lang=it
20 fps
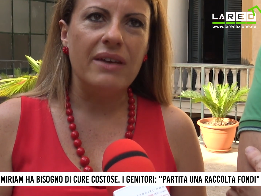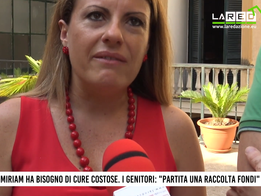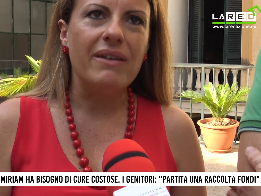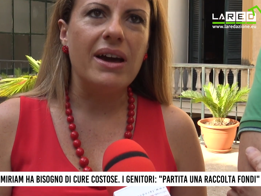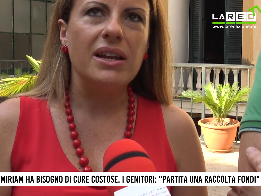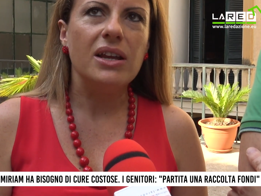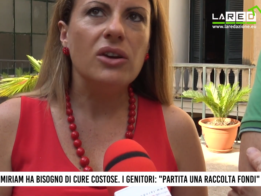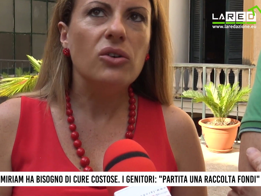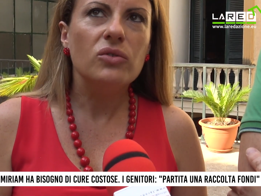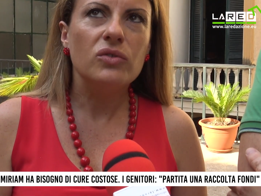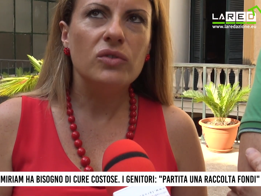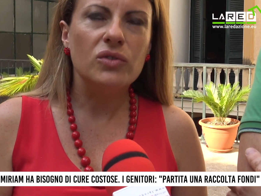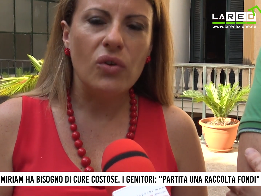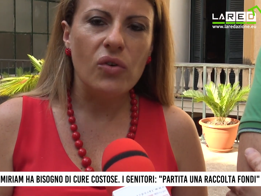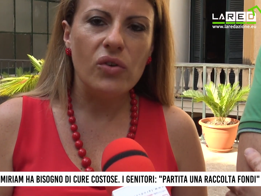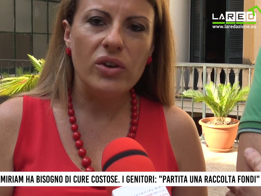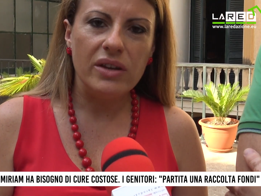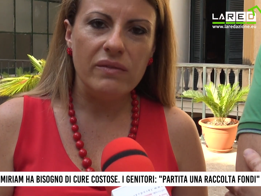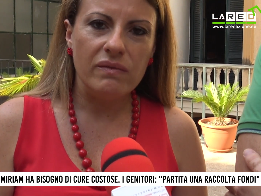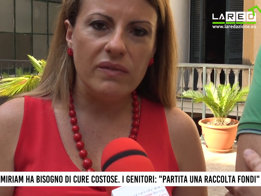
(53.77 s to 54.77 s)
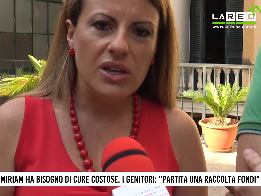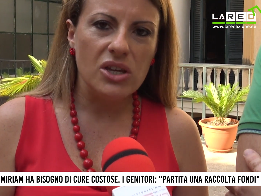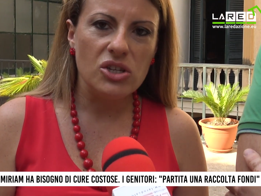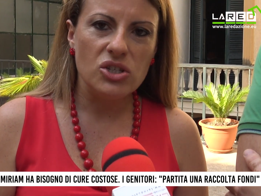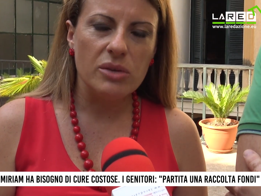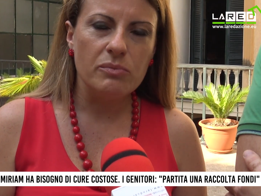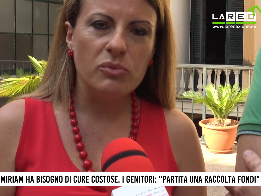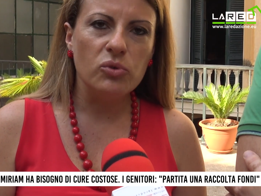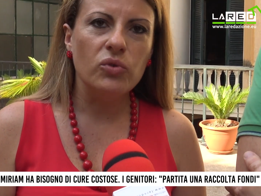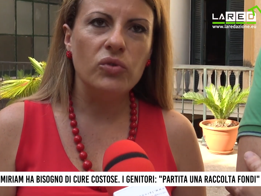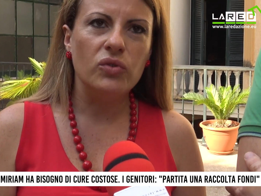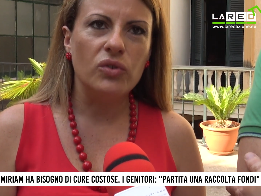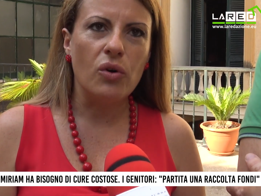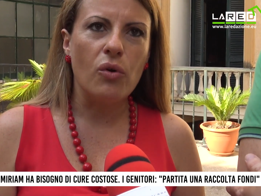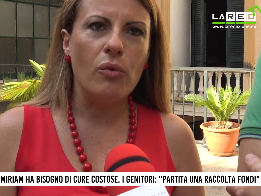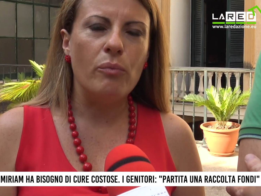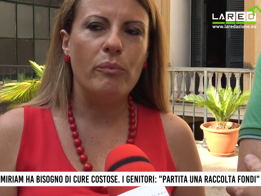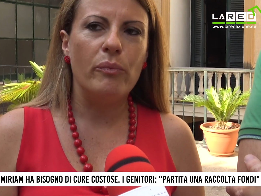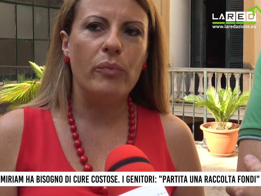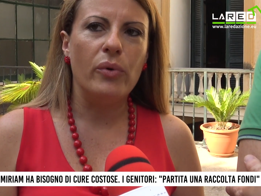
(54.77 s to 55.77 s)
dai vari controlli invece
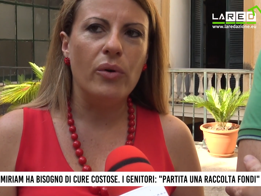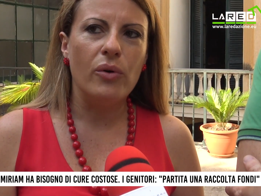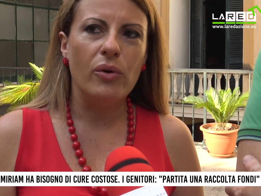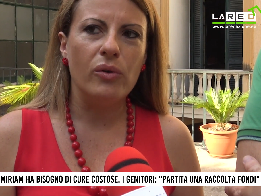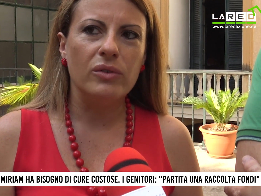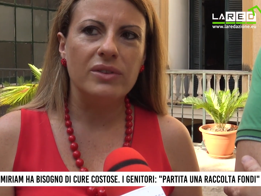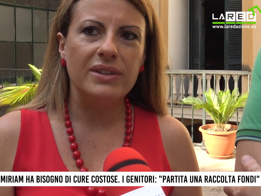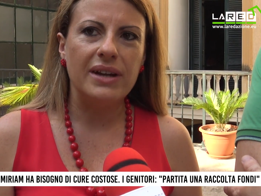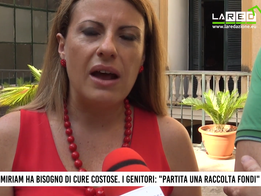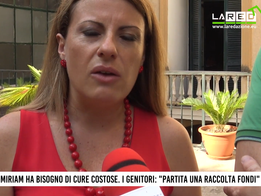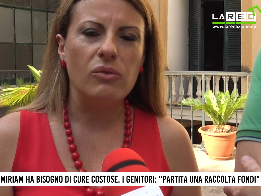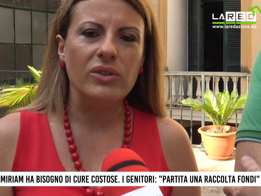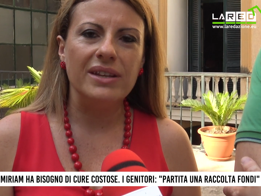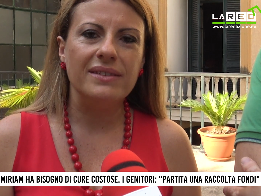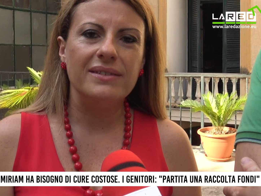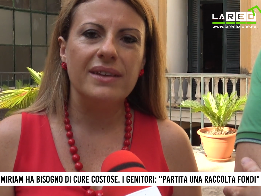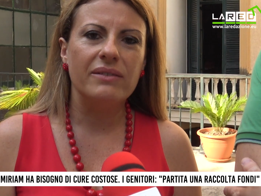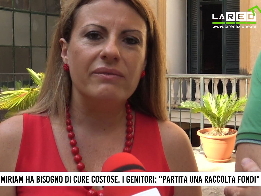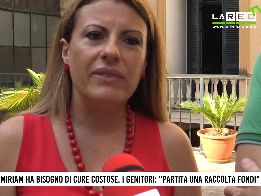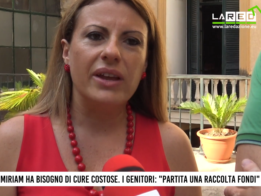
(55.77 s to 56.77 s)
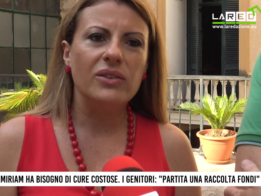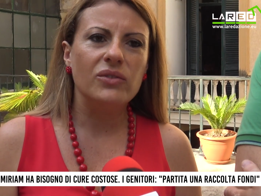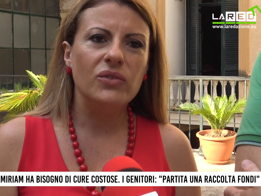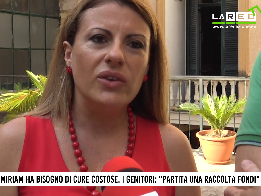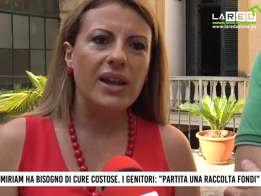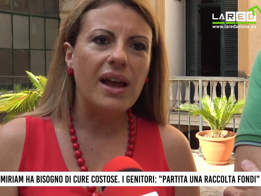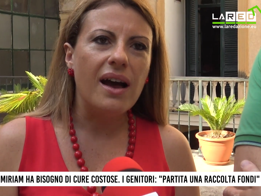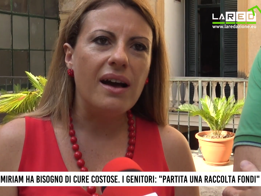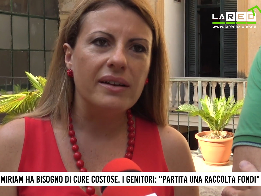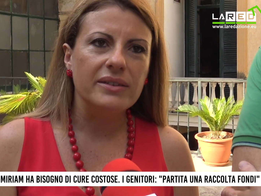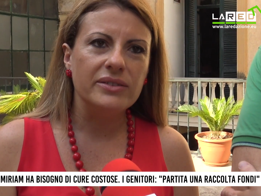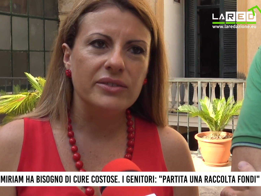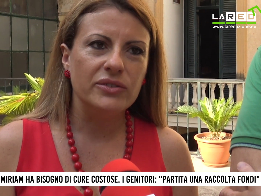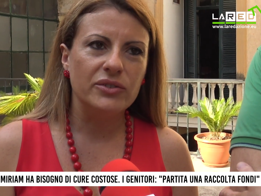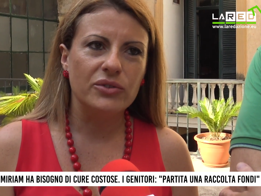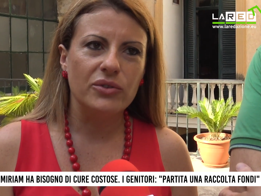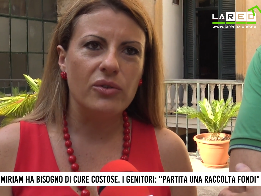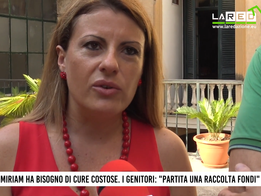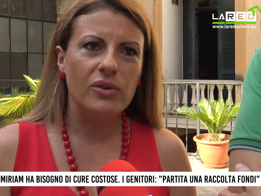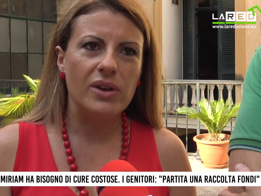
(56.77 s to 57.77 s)
purtroppo tra un intervento e
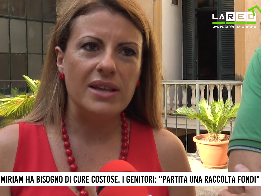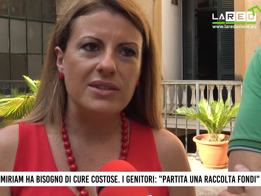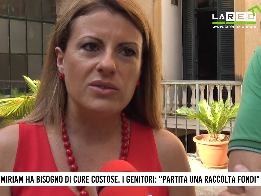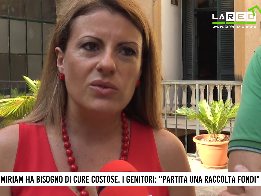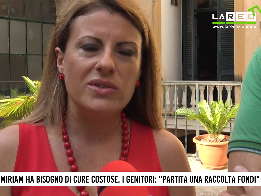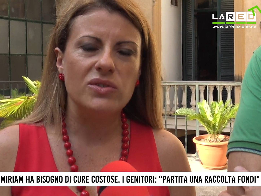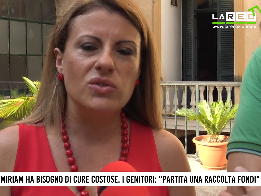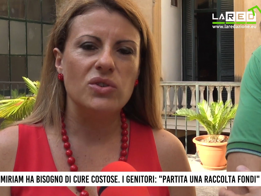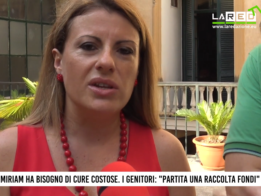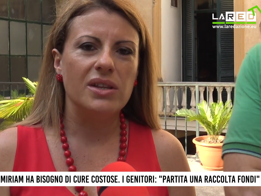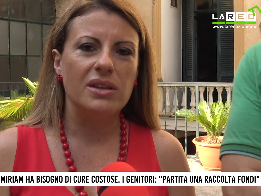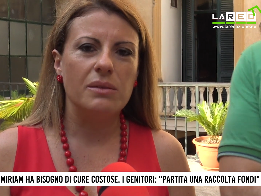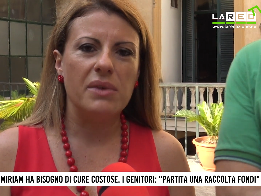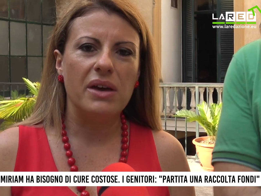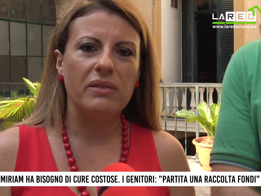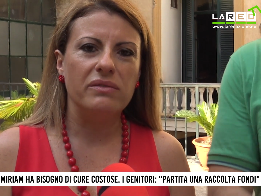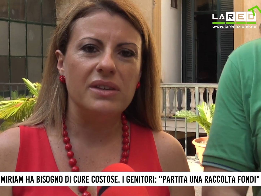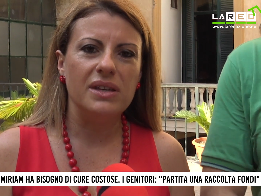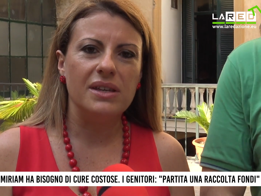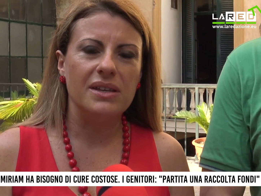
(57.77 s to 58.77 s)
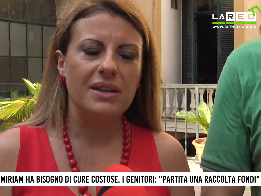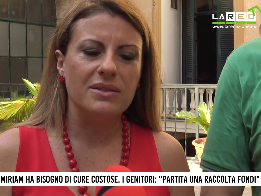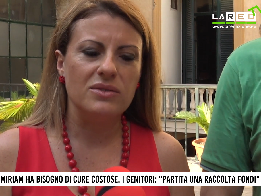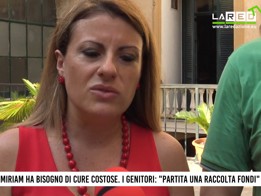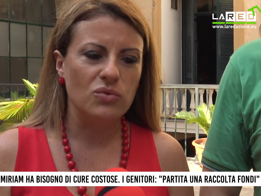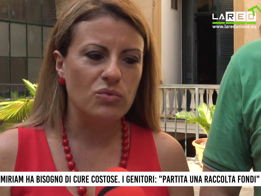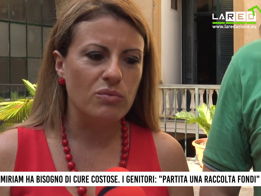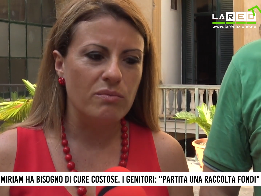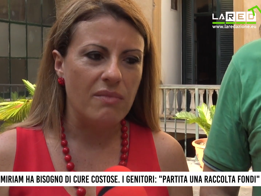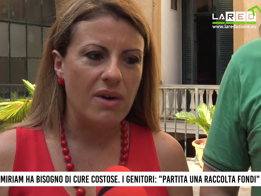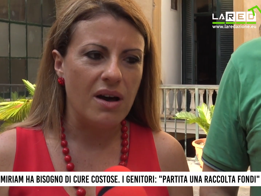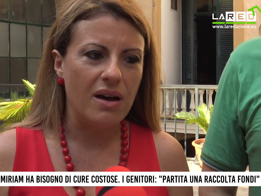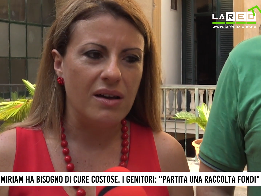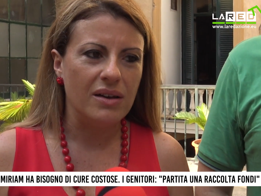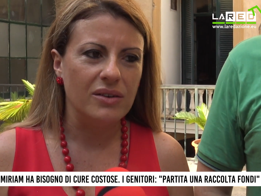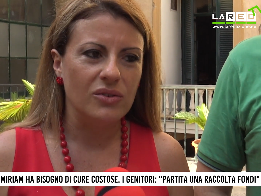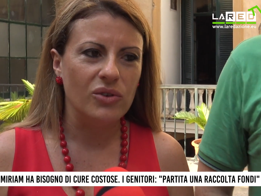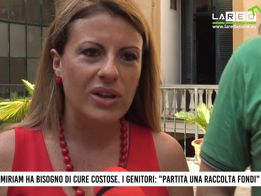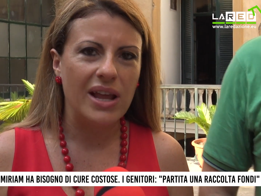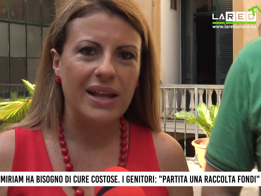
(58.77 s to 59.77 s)
l'altro la situazione di mia figlia
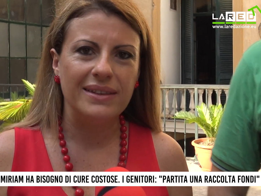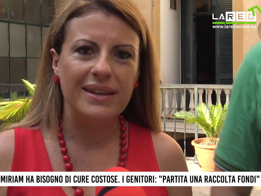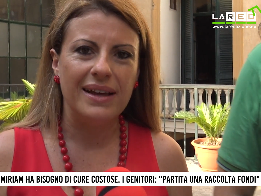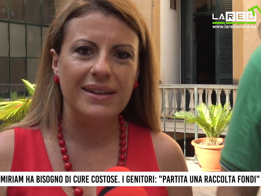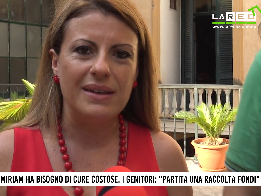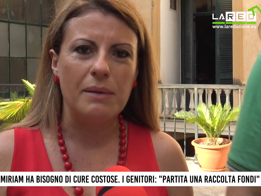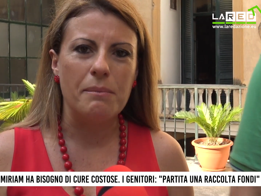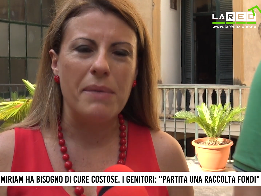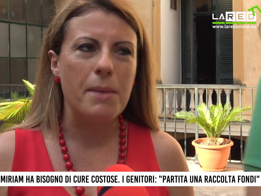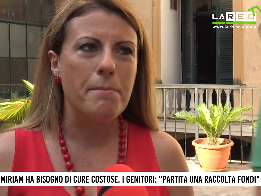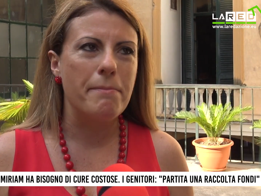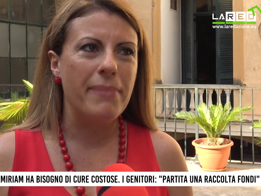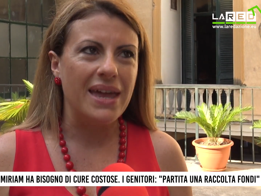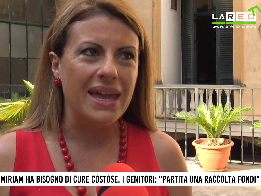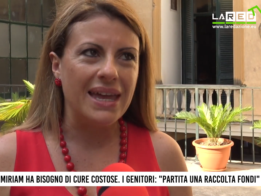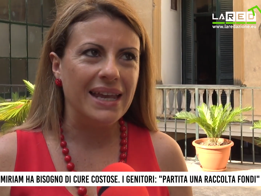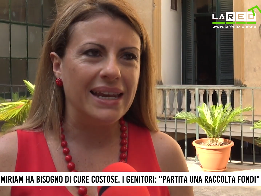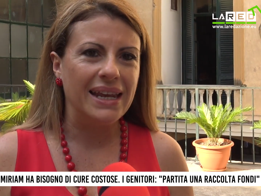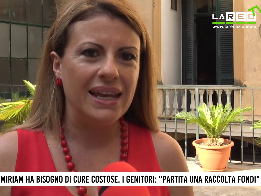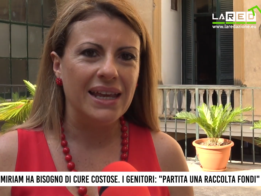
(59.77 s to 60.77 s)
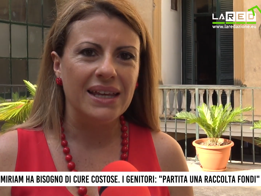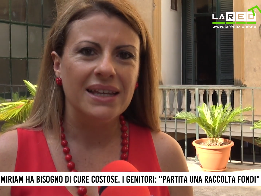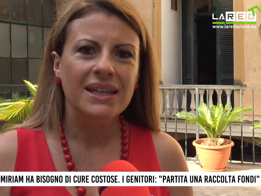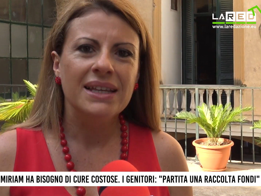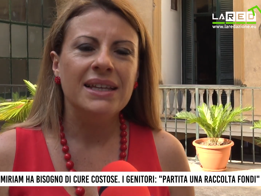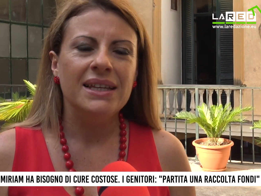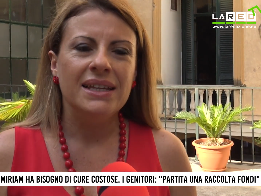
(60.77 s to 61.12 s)
insomma non è andata mai bene